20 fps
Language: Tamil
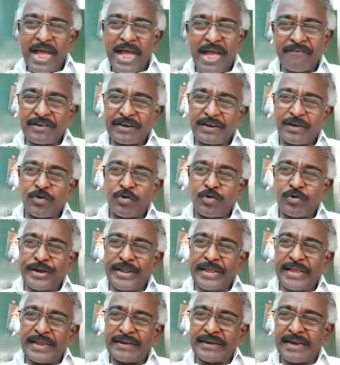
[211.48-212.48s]

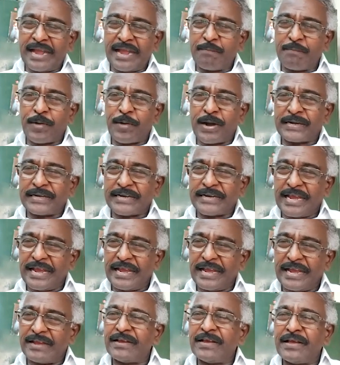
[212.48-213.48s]
அவர்களுடைய நிலைப்பாட்டை
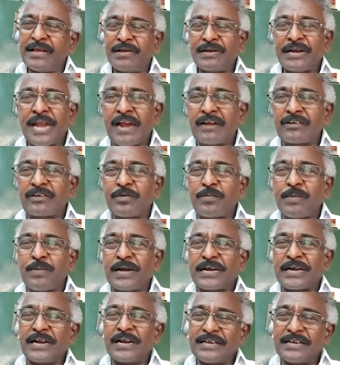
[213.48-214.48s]
நாட்டு
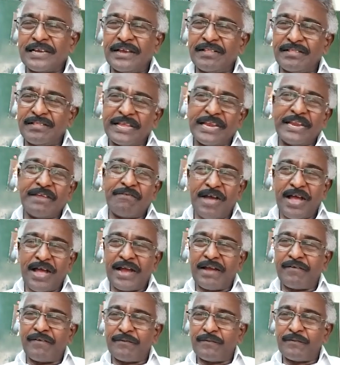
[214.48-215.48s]
மக்களுக்கு
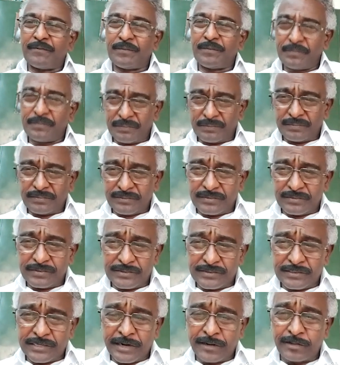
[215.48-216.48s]
தெளிவாக
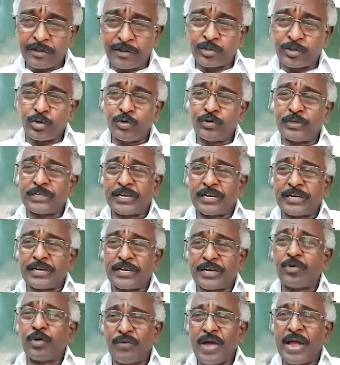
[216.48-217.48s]
எடுத்து சொல்வதற்கு
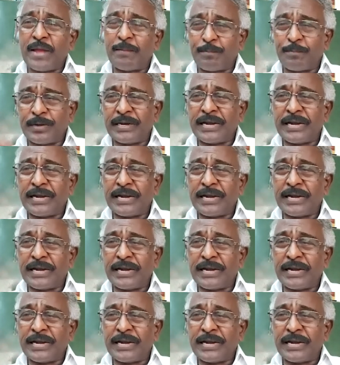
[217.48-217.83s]
ஒரு வாய்ப்பு